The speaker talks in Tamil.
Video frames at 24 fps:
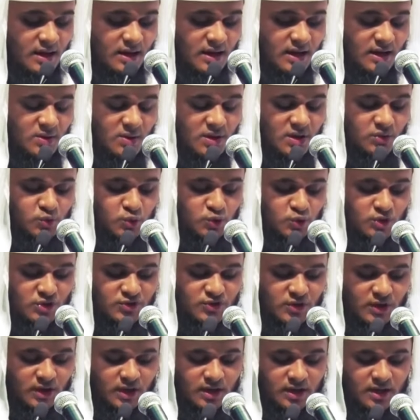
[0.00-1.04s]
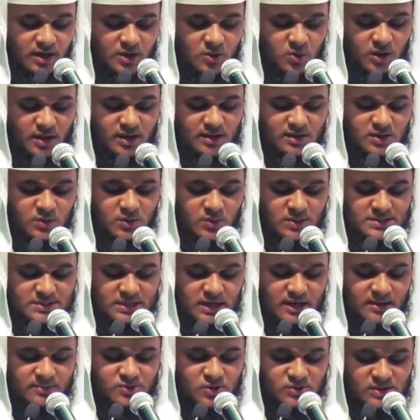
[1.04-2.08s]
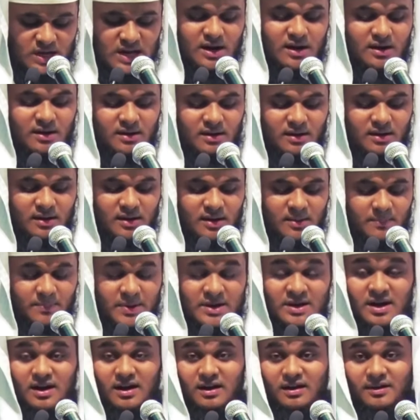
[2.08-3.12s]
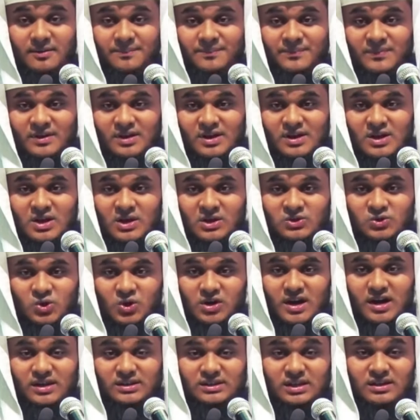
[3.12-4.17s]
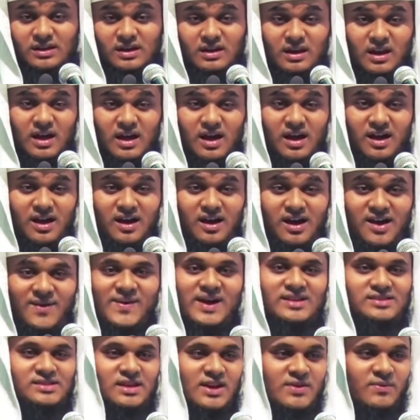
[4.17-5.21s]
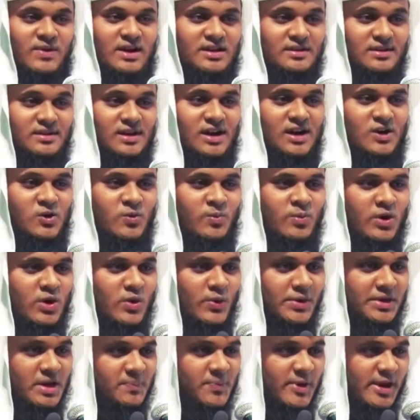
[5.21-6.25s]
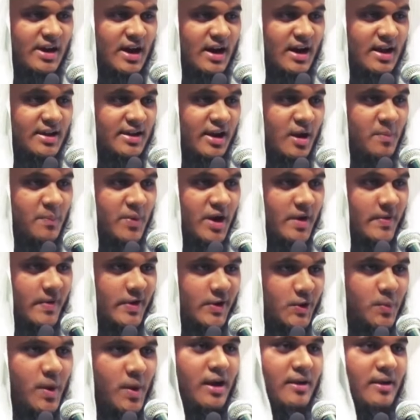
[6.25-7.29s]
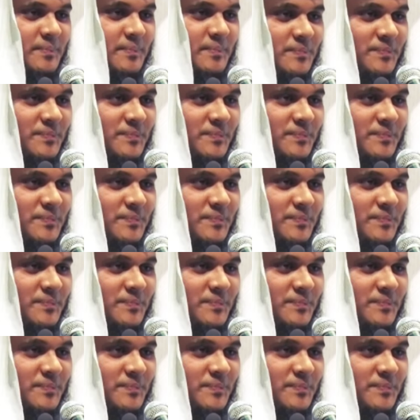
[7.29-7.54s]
அல்லாஹுடைய தூதர் சல்லாஹு அலிஹி வசல்லம் சொன்னார்கள் பெண்களே சொர்க்கத்தின் எல்லா வாசலின் வழியாகவும் உங்களுடைய பெயர் அழைக்கப்பட வேண்டுமா